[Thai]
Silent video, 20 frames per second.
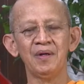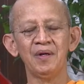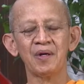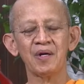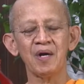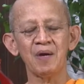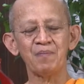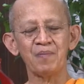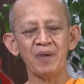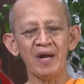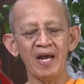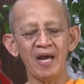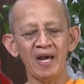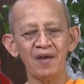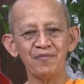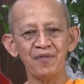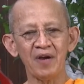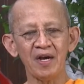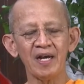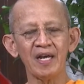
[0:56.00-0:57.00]
แล้วก็แปล
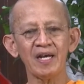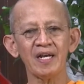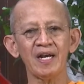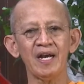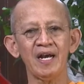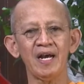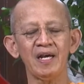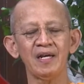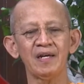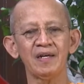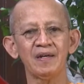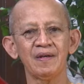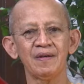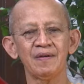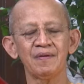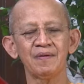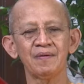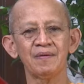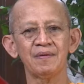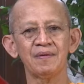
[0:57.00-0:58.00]
ให้ฟังง่า
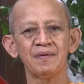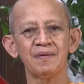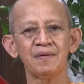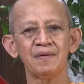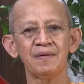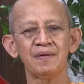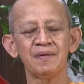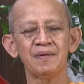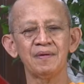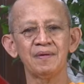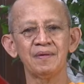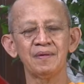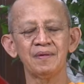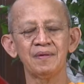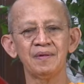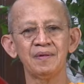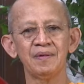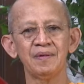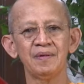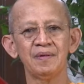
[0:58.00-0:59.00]

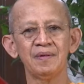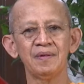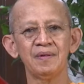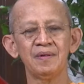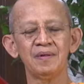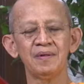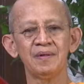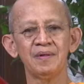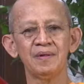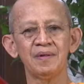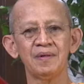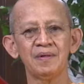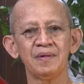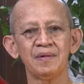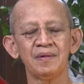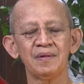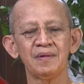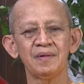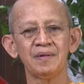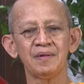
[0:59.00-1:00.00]

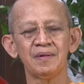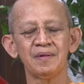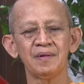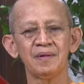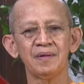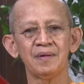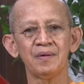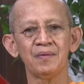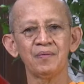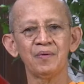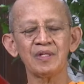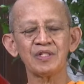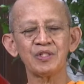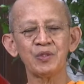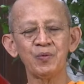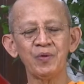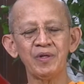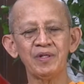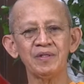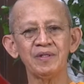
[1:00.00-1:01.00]
ยๆ ว่า
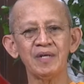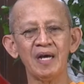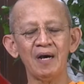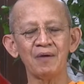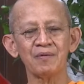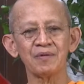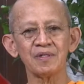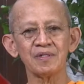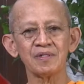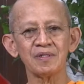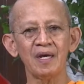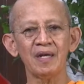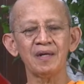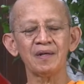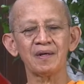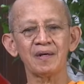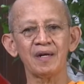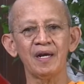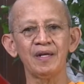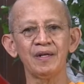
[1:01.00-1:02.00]
ชีวิตยาวหรือสั้น
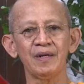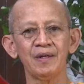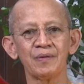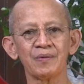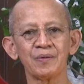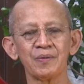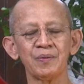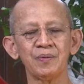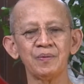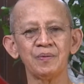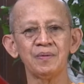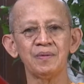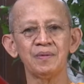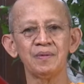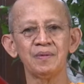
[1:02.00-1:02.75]
ใครนั่นรู้